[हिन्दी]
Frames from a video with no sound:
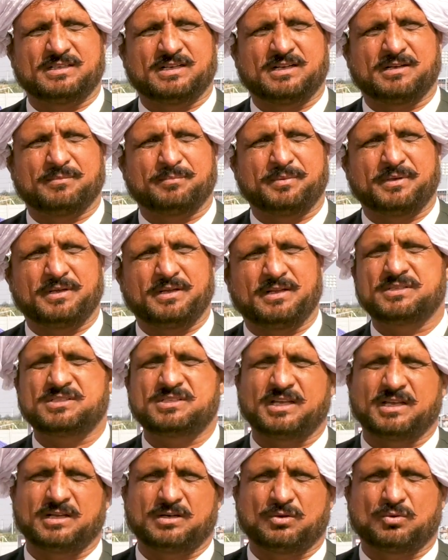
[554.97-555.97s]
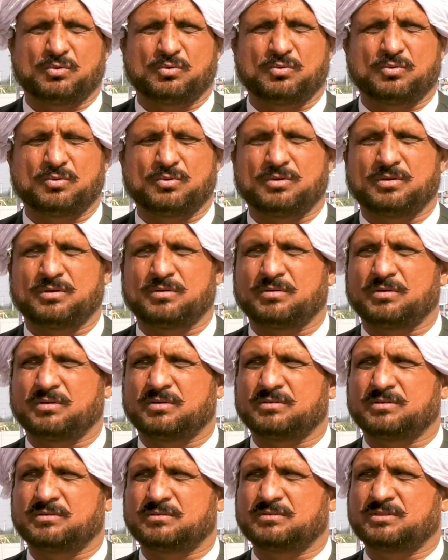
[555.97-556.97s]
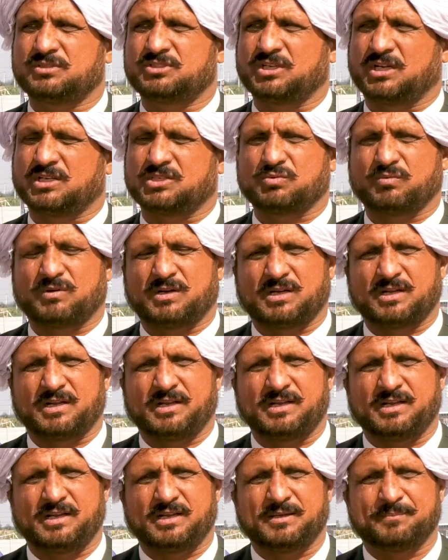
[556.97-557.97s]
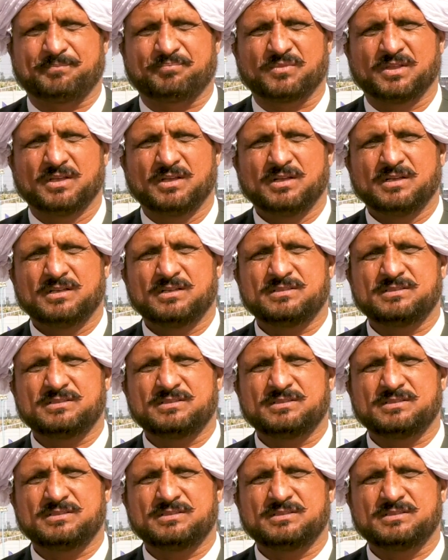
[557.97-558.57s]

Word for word: यहाँ पे सैकड़ों शाहसवार आए हैं